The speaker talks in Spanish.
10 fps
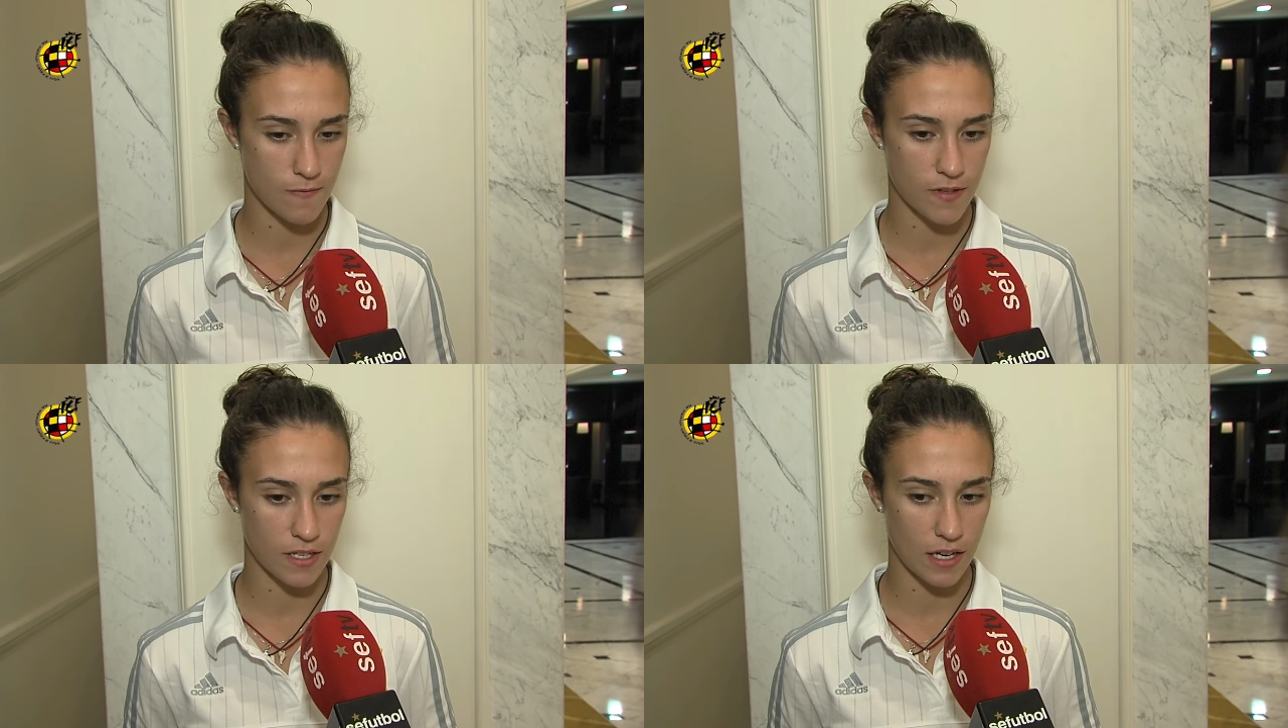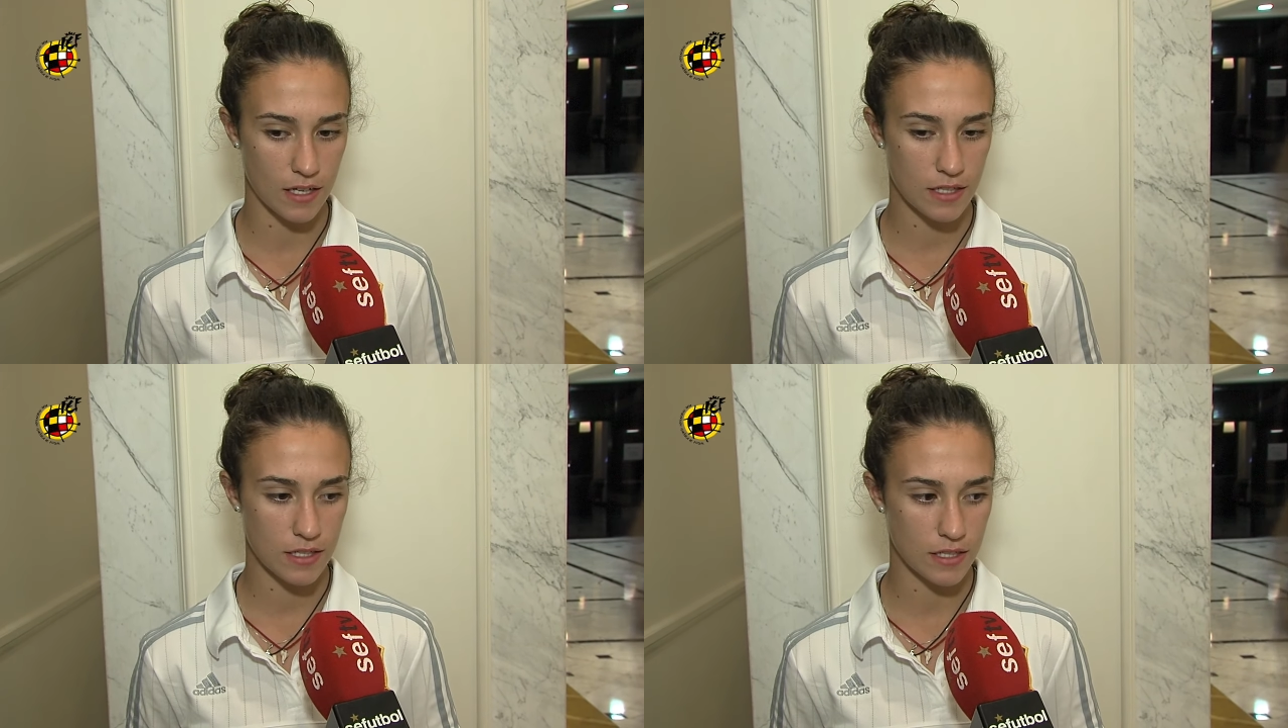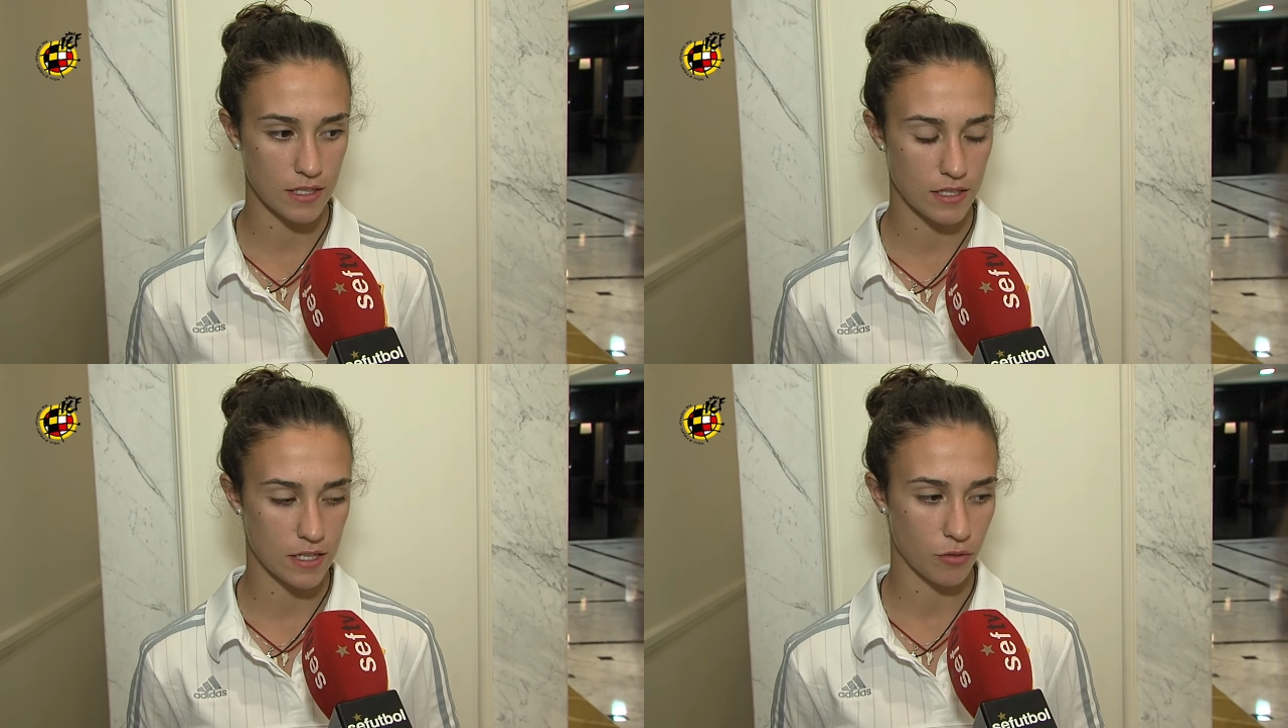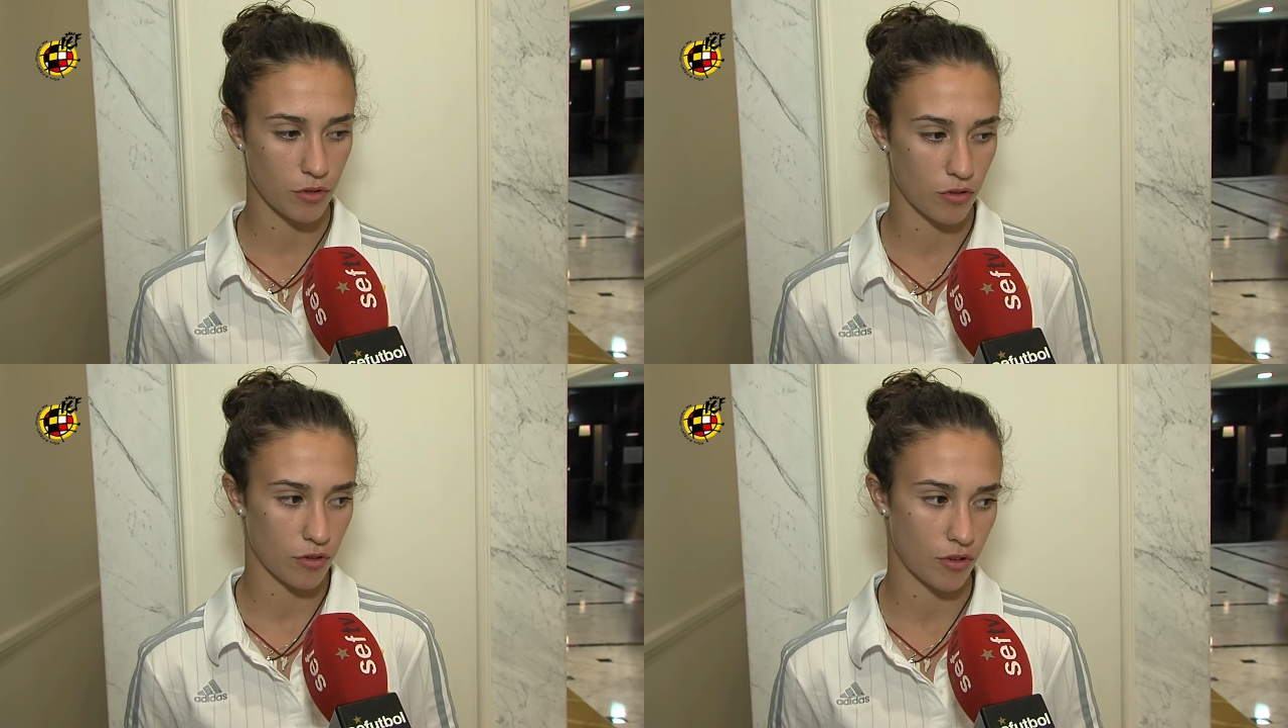finales y,
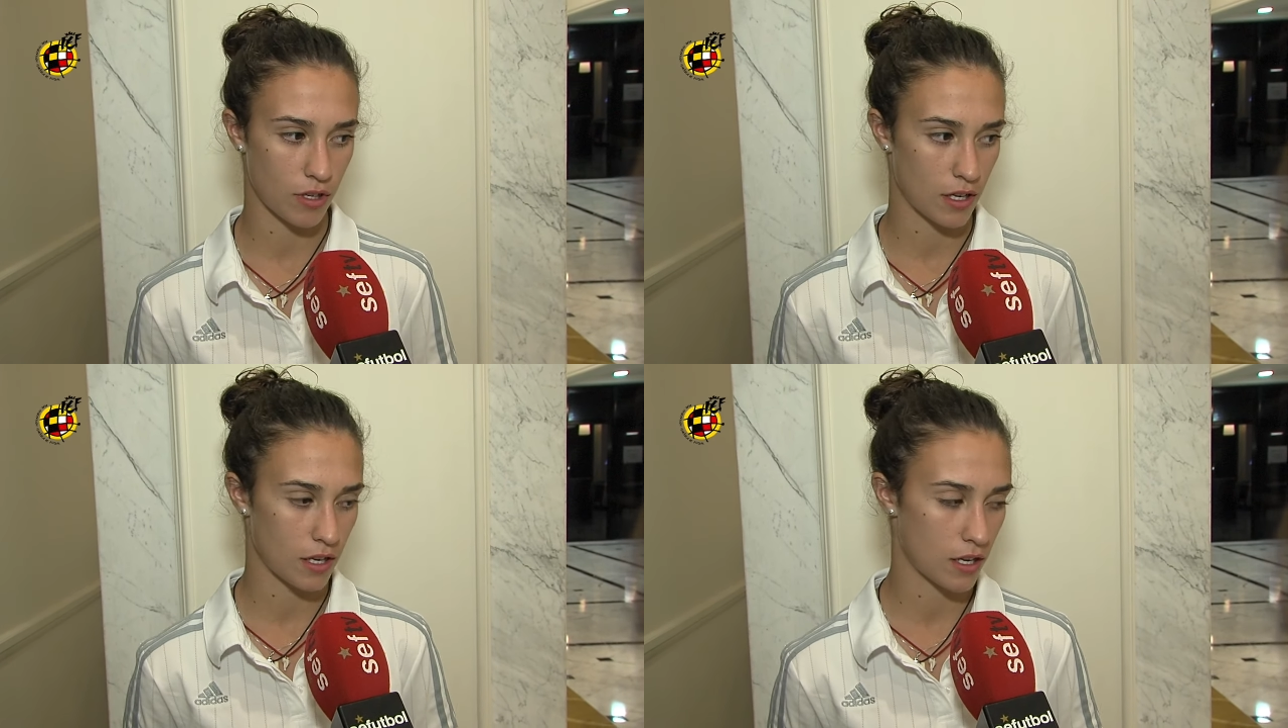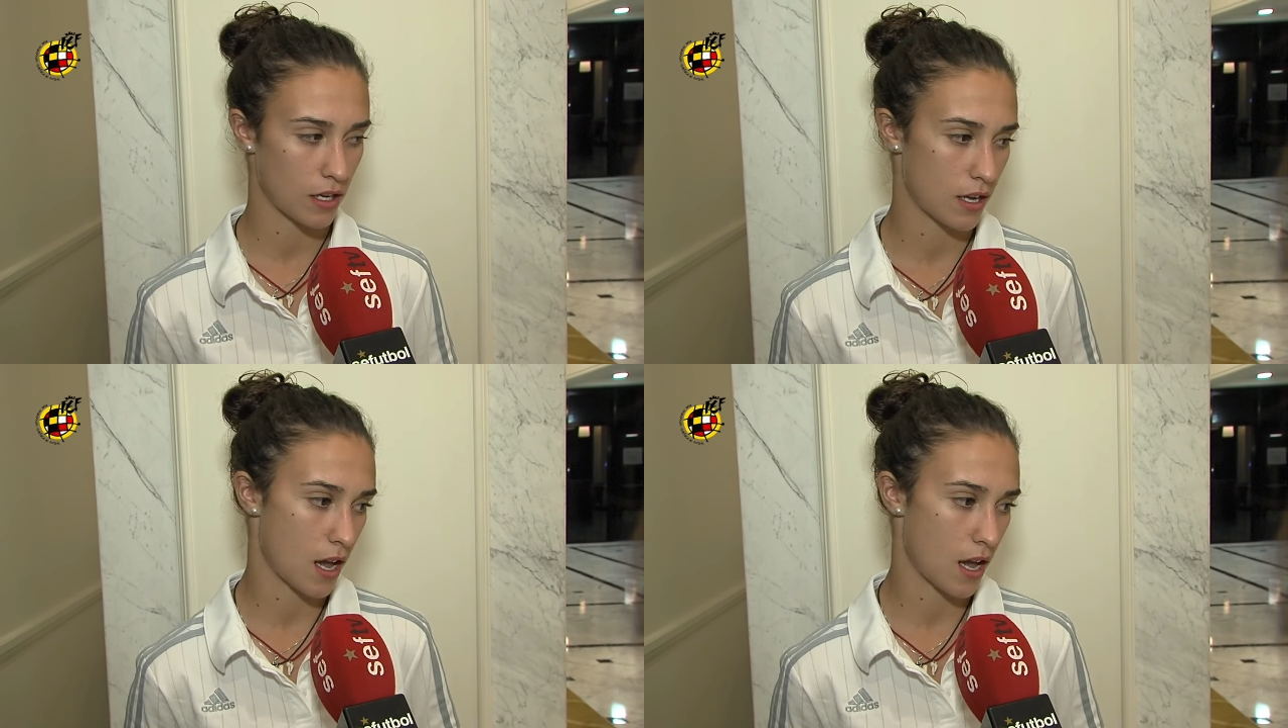bueno, creo que,